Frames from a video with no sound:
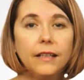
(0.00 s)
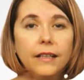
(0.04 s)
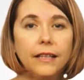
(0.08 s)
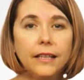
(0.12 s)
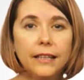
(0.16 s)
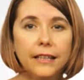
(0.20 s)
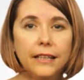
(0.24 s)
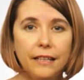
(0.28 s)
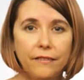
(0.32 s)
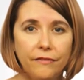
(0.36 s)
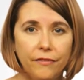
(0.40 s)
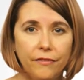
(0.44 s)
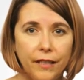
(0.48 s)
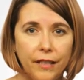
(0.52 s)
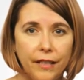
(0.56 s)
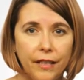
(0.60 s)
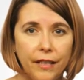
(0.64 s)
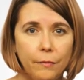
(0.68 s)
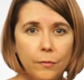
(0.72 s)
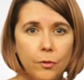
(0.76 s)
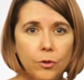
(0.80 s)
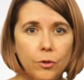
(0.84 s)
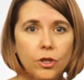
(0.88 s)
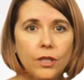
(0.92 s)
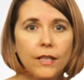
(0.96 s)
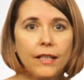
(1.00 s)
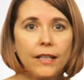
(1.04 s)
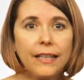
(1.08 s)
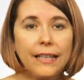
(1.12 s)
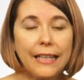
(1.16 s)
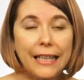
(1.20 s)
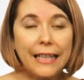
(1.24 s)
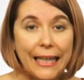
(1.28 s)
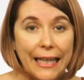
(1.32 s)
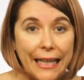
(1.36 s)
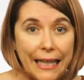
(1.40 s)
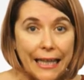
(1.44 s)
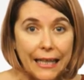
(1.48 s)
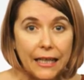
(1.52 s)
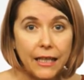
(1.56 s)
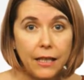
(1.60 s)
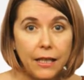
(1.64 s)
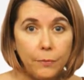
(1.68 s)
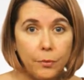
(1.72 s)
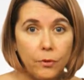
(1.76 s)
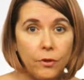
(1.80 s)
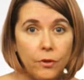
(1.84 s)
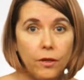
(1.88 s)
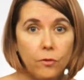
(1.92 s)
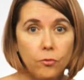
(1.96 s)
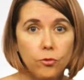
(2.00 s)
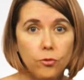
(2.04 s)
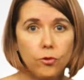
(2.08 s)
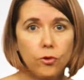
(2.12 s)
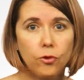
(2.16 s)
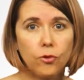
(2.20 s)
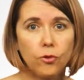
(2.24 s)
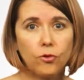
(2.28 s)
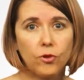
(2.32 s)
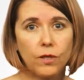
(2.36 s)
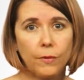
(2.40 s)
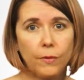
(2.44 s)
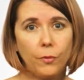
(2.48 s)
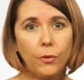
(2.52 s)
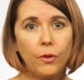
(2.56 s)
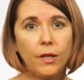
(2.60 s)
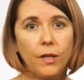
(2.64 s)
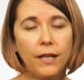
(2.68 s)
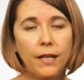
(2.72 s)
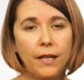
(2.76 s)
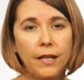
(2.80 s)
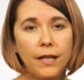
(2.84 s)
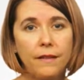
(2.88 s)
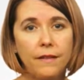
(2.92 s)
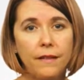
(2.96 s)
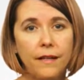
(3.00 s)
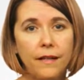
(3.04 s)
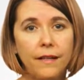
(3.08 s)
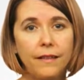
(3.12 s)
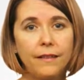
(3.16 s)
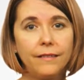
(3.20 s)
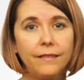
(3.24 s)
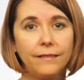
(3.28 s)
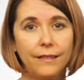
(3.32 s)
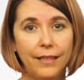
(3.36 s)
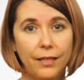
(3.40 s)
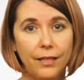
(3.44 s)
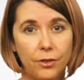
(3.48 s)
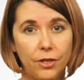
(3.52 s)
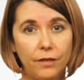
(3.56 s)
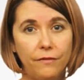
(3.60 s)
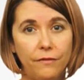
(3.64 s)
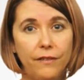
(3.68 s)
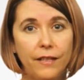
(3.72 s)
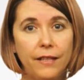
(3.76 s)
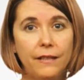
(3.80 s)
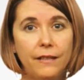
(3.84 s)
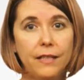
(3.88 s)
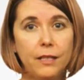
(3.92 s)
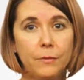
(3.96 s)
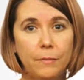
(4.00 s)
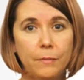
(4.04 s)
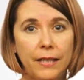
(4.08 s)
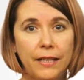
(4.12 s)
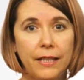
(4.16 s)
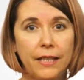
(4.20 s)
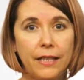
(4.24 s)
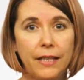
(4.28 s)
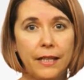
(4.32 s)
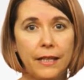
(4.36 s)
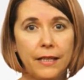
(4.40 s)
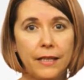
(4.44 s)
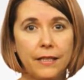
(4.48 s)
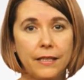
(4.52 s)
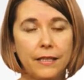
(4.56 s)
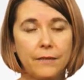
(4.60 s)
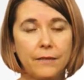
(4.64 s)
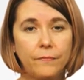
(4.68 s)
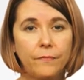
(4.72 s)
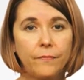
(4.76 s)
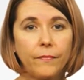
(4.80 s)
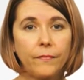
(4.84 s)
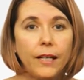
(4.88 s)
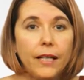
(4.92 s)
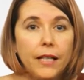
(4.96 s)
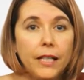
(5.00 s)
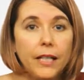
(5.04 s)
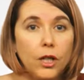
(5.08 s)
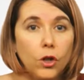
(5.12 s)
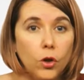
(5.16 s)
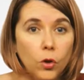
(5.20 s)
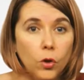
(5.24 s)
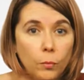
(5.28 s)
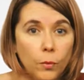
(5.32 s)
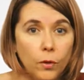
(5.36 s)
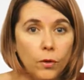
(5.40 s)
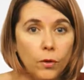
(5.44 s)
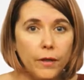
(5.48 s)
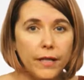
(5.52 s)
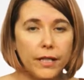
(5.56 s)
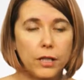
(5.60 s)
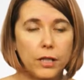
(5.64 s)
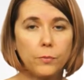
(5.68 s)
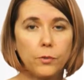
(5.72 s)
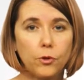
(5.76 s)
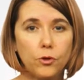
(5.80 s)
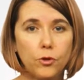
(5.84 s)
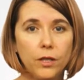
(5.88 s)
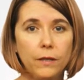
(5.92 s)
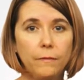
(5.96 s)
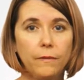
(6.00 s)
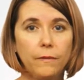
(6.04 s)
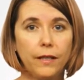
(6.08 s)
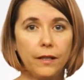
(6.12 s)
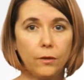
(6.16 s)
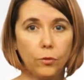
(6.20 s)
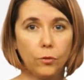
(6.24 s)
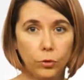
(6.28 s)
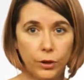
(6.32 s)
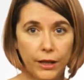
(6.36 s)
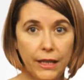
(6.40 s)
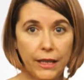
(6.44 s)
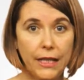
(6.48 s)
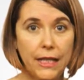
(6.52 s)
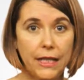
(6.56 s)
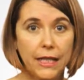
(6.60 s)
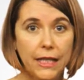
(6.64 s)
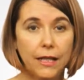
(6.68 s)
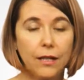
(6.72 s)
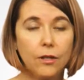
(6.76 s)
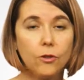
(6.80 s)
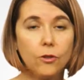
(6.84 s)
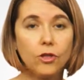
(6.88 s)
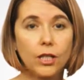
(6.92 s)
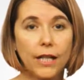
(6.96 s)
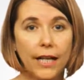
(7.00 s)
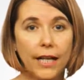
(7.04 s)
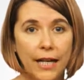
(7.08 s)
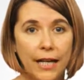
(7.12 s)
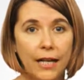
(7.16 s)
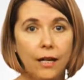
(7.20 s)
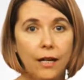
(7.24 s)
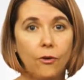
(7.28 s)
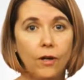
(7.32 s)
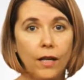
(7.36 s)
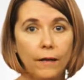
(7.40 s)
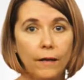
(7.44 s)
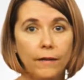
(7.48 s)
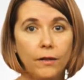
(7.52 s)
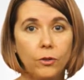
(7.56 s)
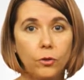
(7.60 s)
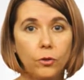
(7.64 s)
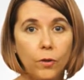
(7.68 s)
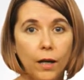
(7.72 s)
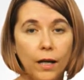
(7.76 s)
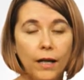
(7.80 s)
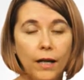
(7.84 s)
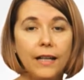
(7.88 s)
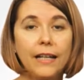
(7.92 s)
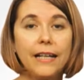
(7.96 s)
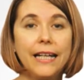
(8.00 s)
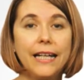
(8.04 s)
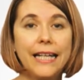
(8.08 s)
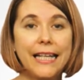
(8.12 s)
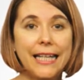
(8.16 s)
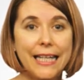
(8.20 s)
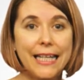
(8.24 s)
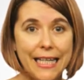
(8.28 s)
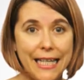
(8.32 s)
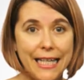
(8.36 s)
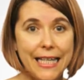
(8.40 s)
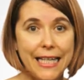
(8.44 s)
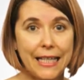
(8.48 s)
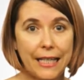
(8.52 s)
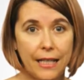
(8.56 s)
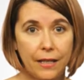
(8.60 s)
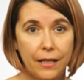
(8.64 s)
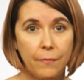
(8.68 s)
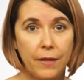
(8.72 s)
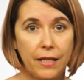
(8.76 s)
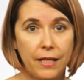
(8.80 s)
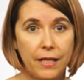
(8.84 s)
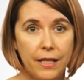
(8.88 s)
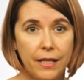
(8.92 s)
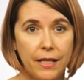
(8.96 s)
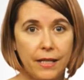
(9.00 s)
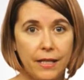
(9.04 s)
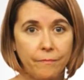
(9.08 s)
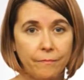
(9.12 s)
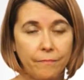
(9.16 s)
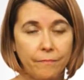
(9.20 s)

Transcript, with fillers: definiremos qué tipo de uso se puede realizar de los diferentes materiales y cómo es posible utilizarlos en el aula virtual y en qué medida.